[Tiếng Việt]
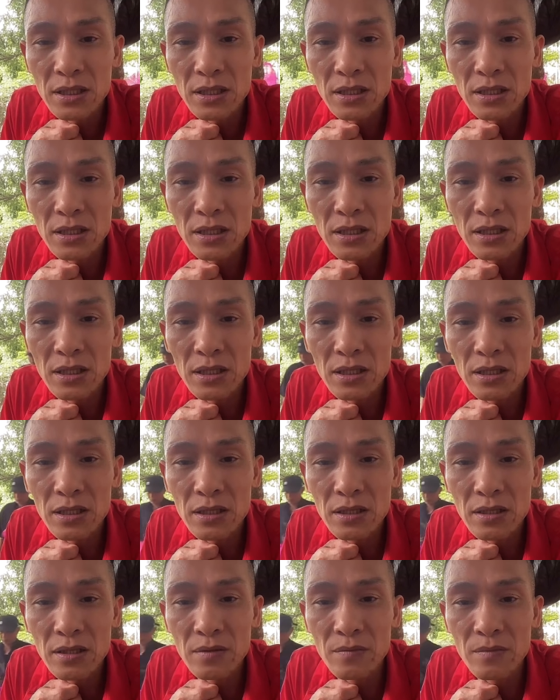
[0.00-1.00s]
À,
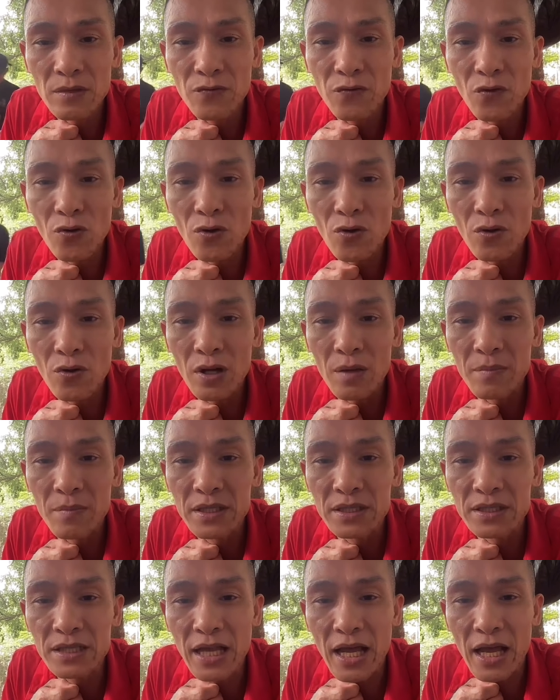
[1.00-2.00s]
mình follow lại
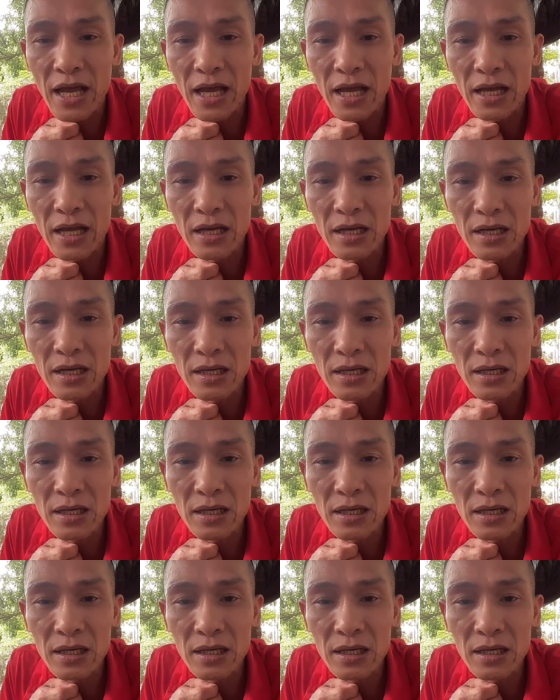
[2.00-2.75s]
Minh già.